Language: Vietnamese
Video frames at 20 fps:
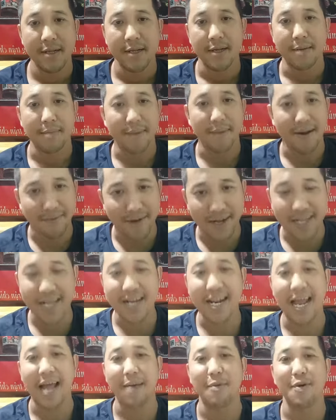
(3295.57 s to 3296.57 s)
Mà vẫn
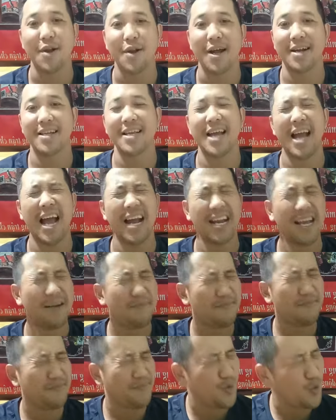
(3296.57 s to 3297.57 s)
nhắc lại một lần nữa, anh em
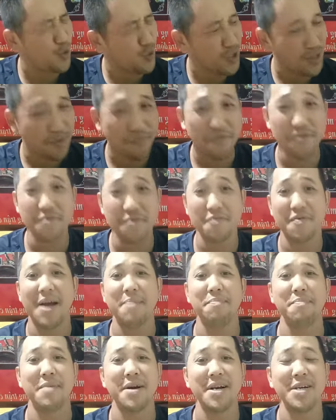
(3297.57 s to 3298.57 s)
nuôi theo phương
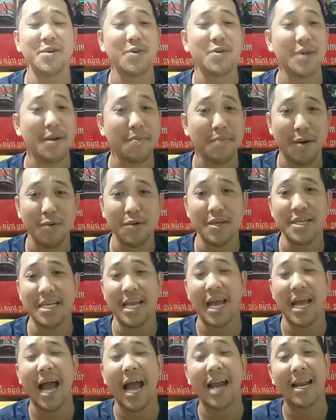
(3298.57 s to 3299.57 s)
pháp mới của Nam Râu
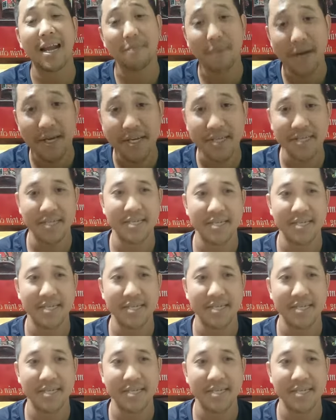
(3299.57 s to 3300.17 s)
chị anh em đi,